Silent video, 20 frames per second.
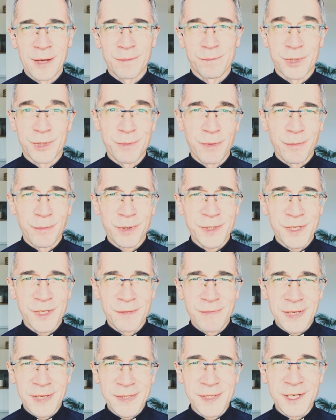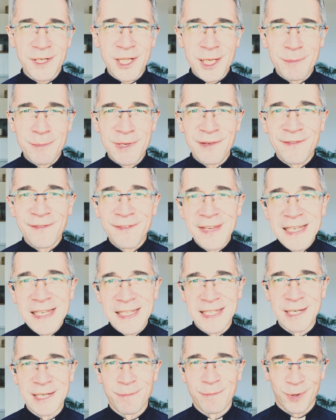Przy pomocy m.in.
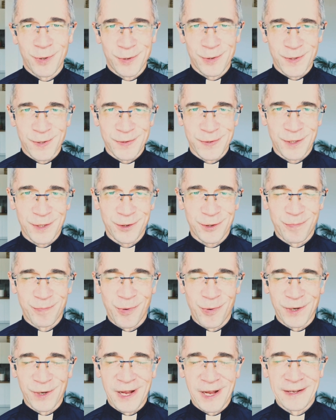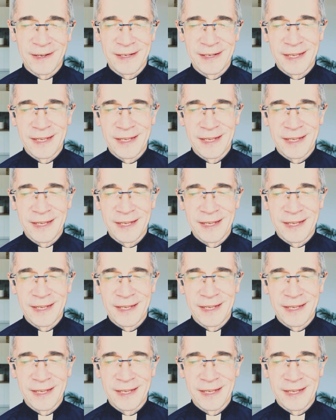wizji pochodzących od Boga.